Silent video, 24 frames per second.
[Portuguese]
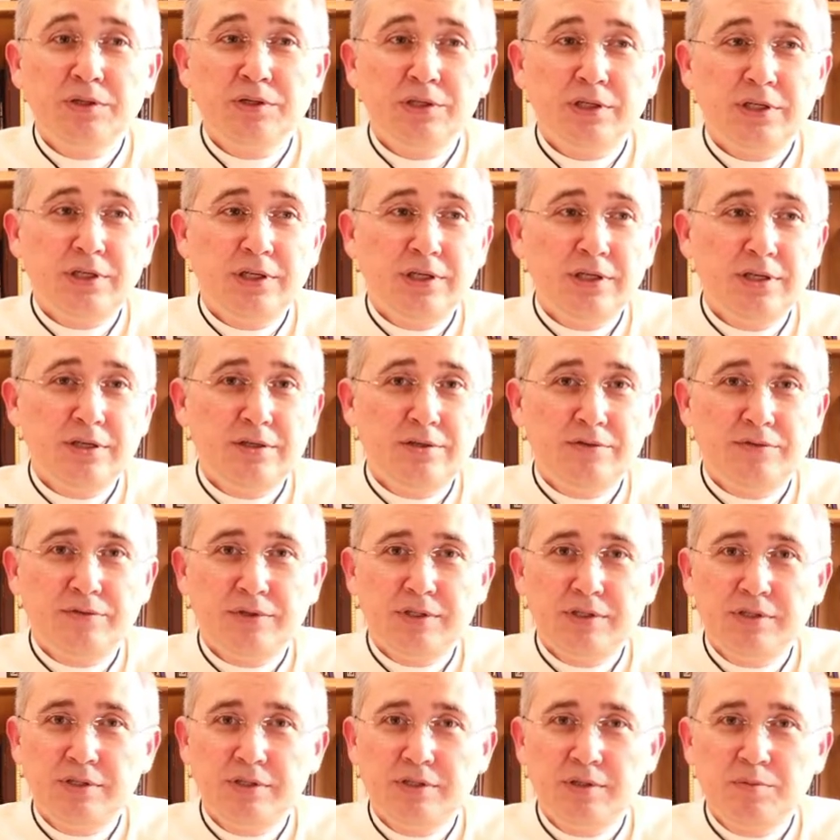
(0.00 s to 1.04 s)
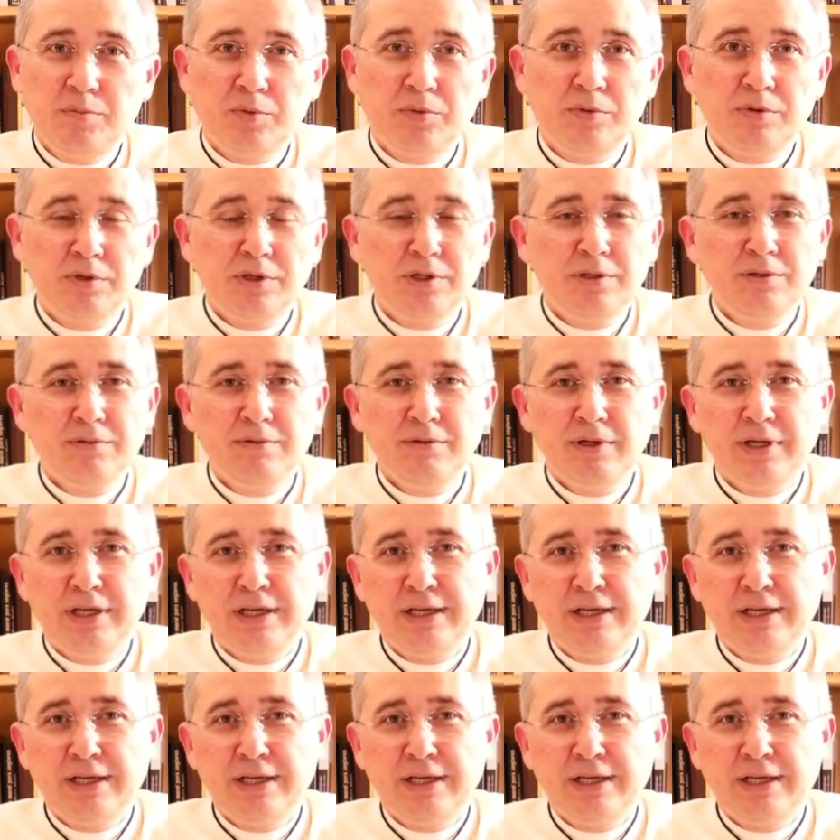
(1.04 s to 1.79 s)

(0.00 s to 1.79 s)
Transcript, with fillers: Gente, Facebook não